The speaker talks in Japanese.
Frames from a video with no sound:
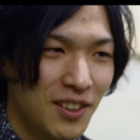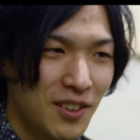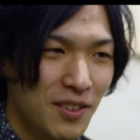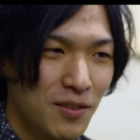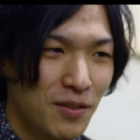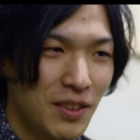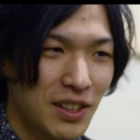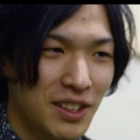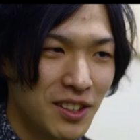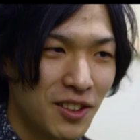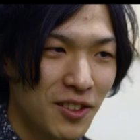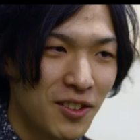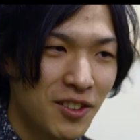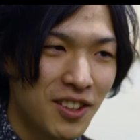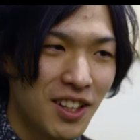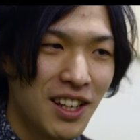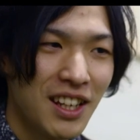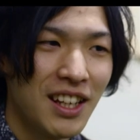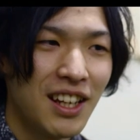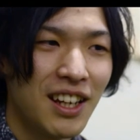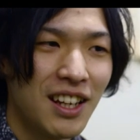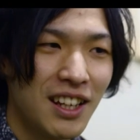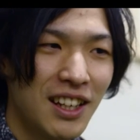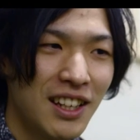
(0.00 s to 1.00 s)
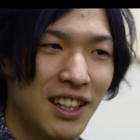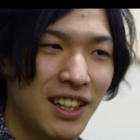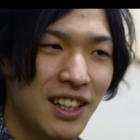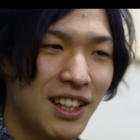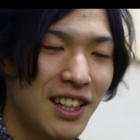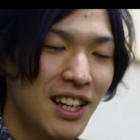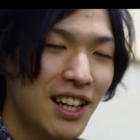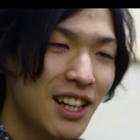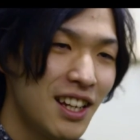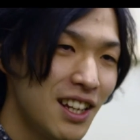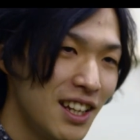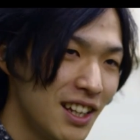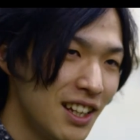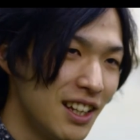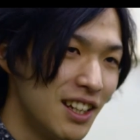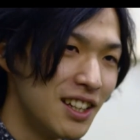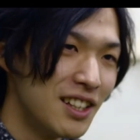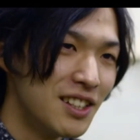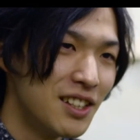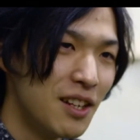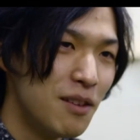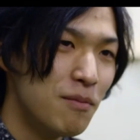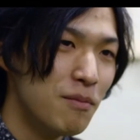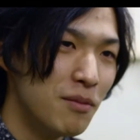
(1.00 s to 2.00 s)
まあ、そこで一回
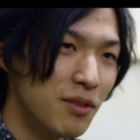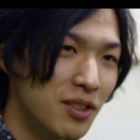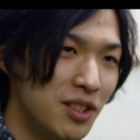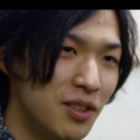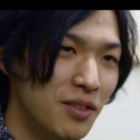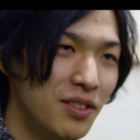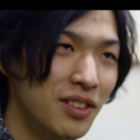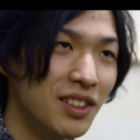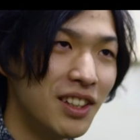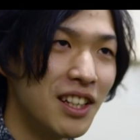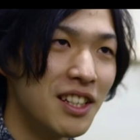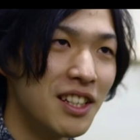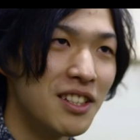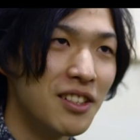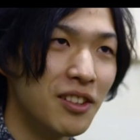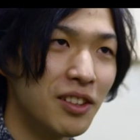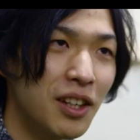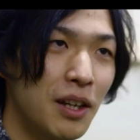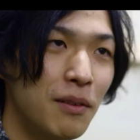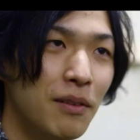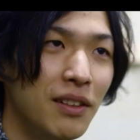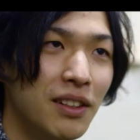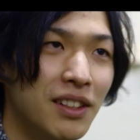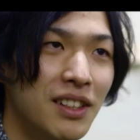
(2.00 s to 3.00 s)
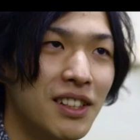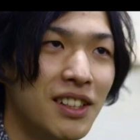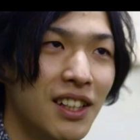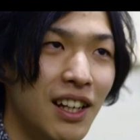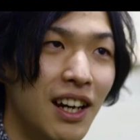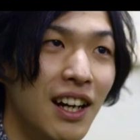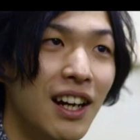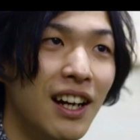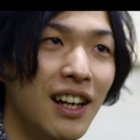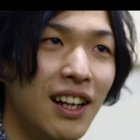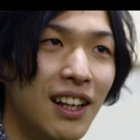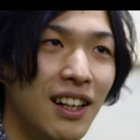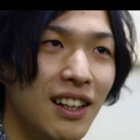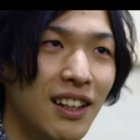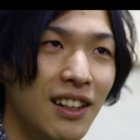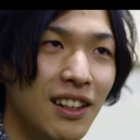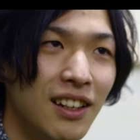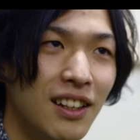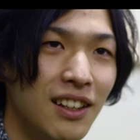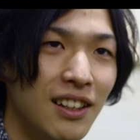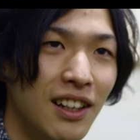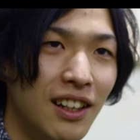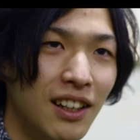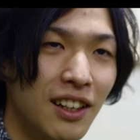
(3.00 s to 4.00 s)
全部自分たちの溜まってた
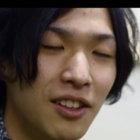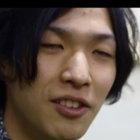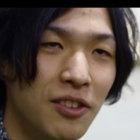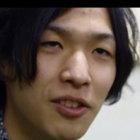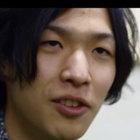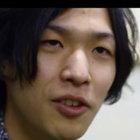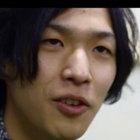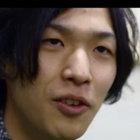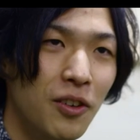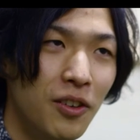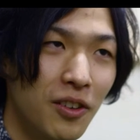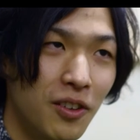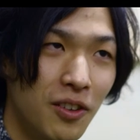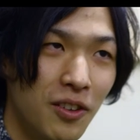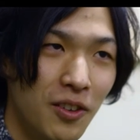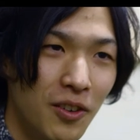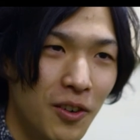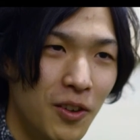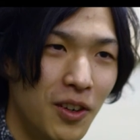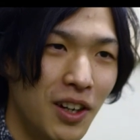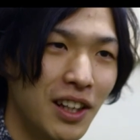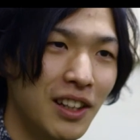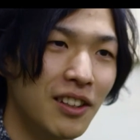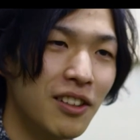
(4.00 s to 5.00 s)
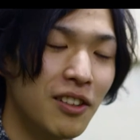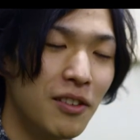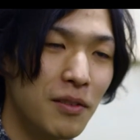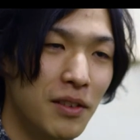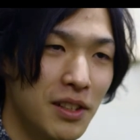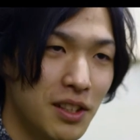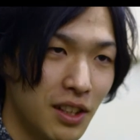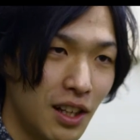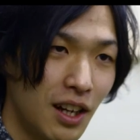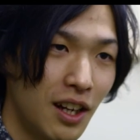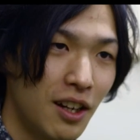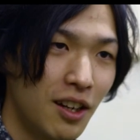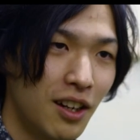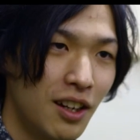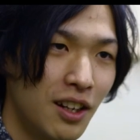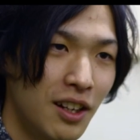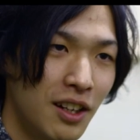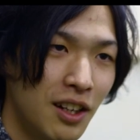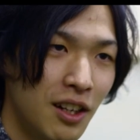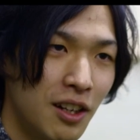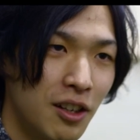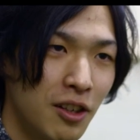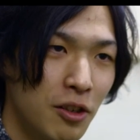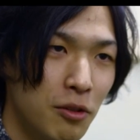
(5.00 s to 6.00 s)
なんか負のオーラといいますか
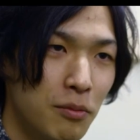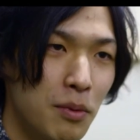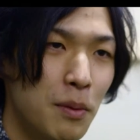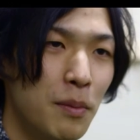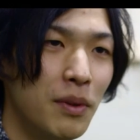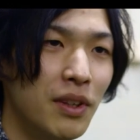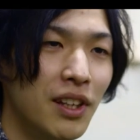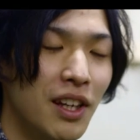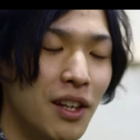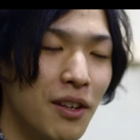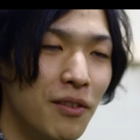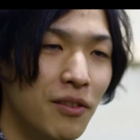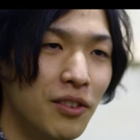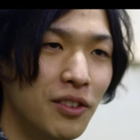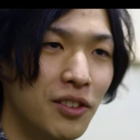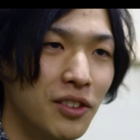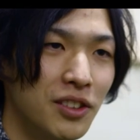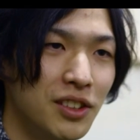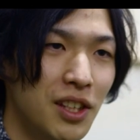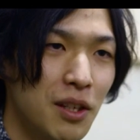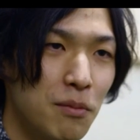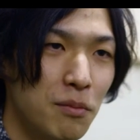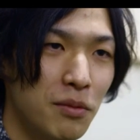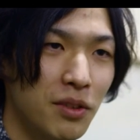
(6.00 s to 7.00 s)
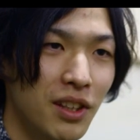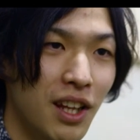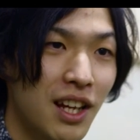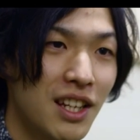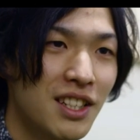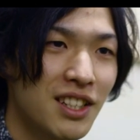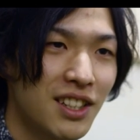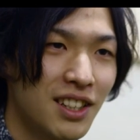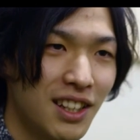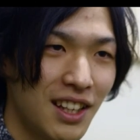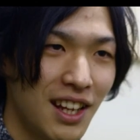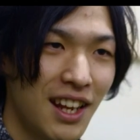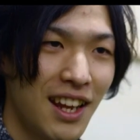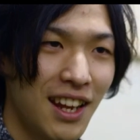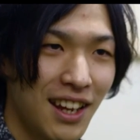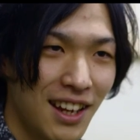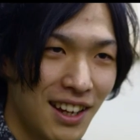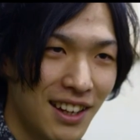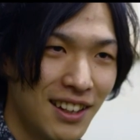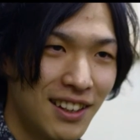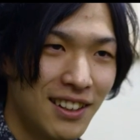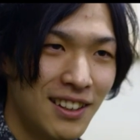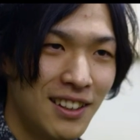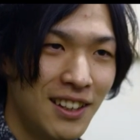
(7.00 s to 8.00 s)
海みたいなものを全部出して
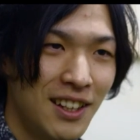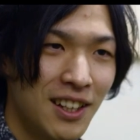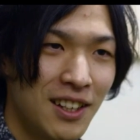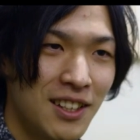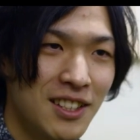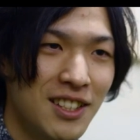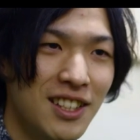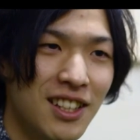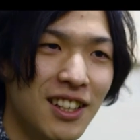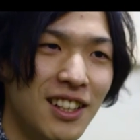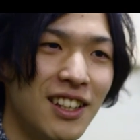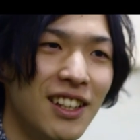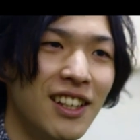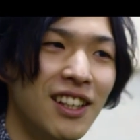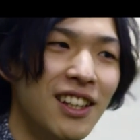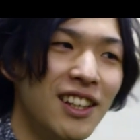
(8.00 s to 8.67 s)
心機